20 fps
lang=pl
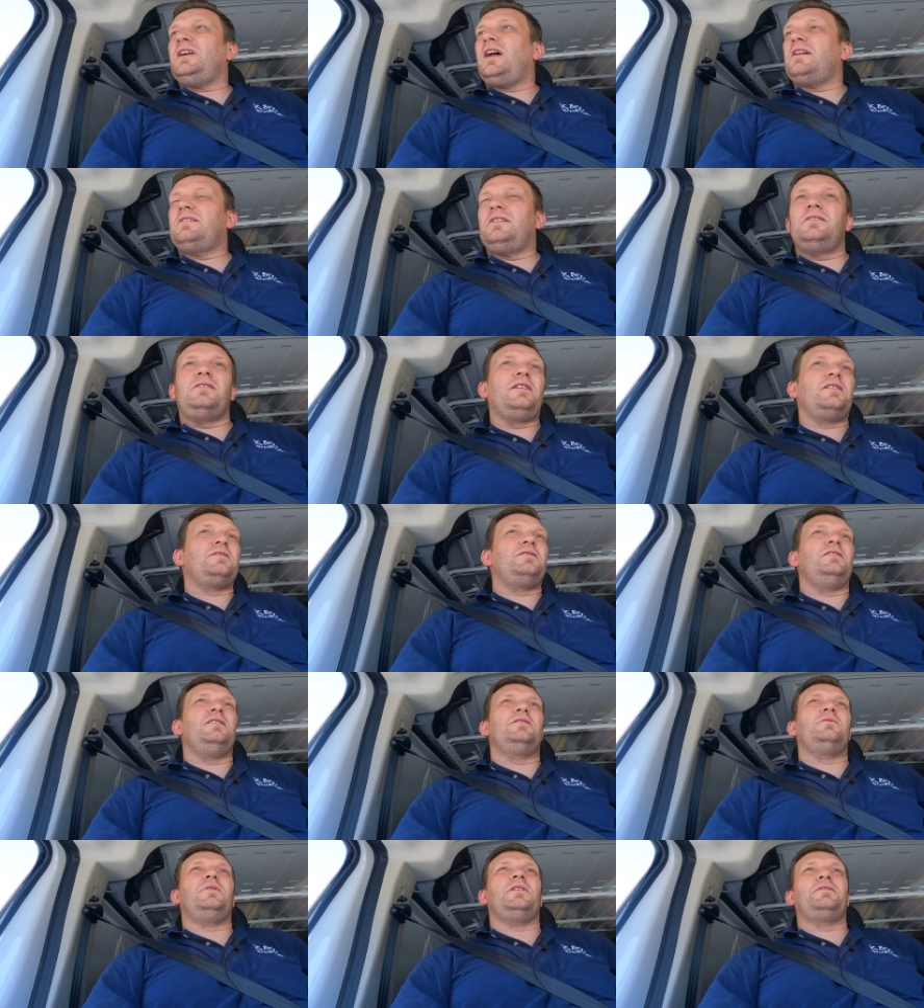karty też
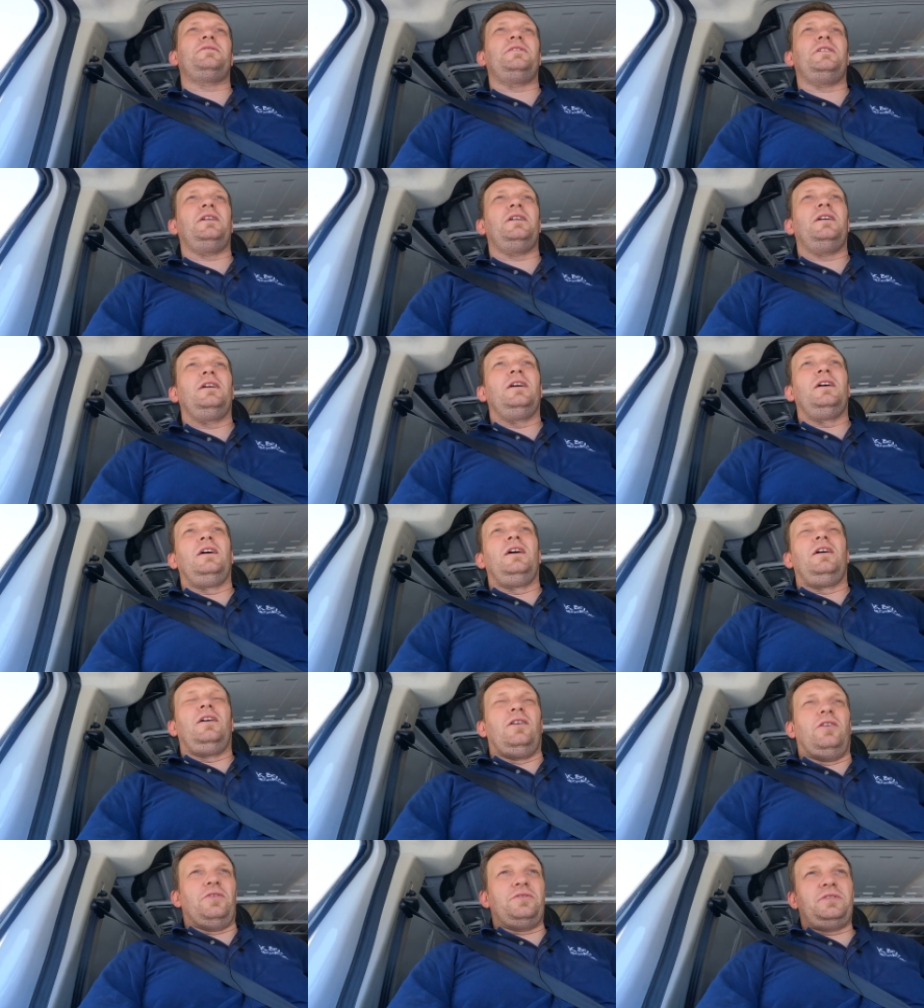nie jest łatwe.
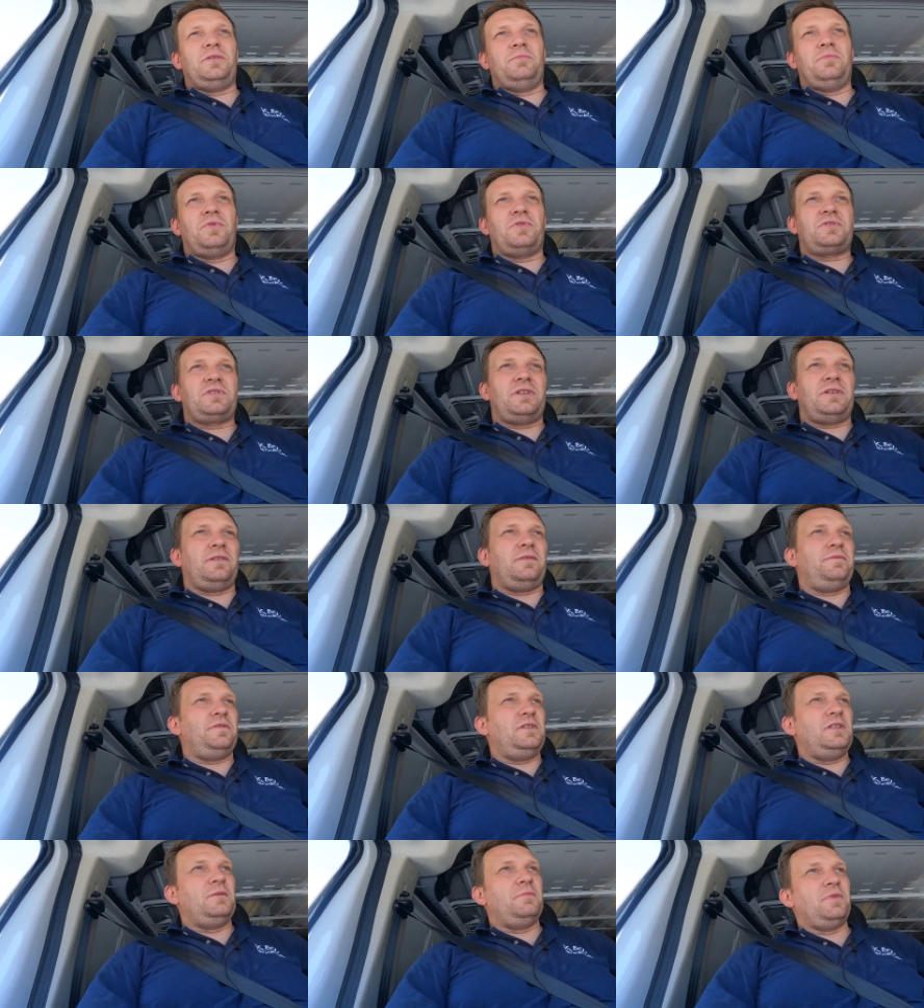O tym może
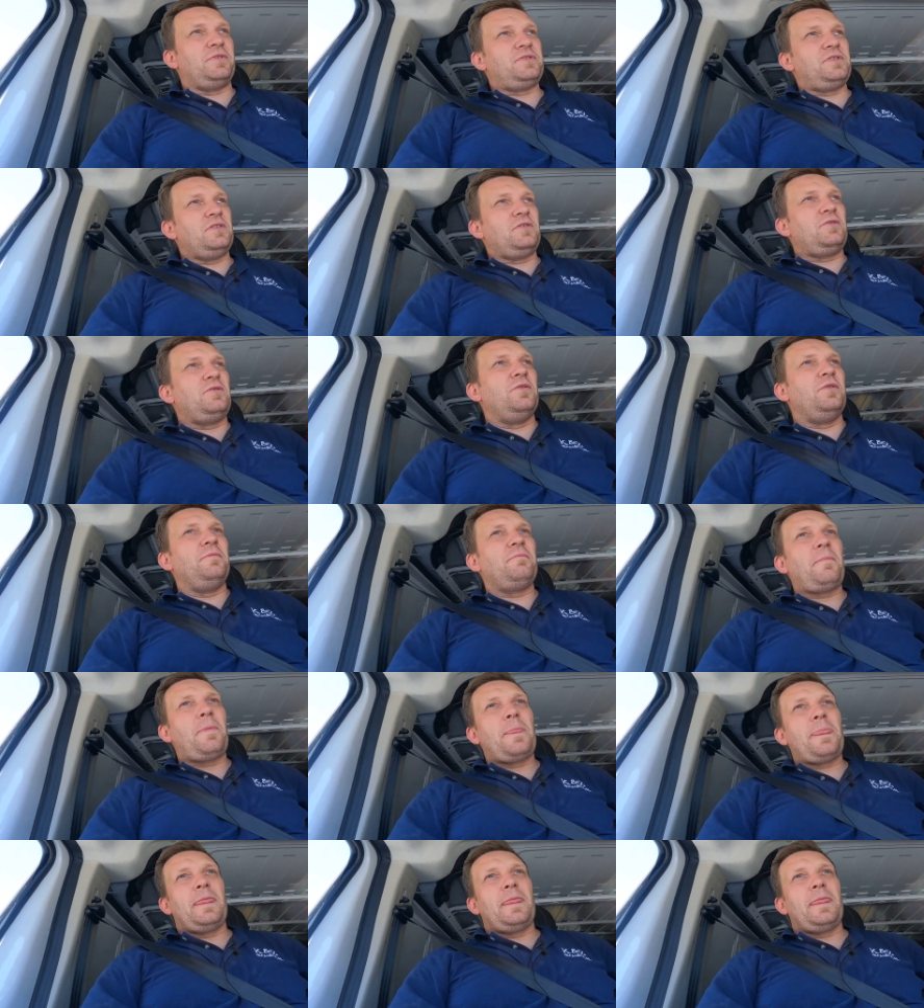w innym odcinku.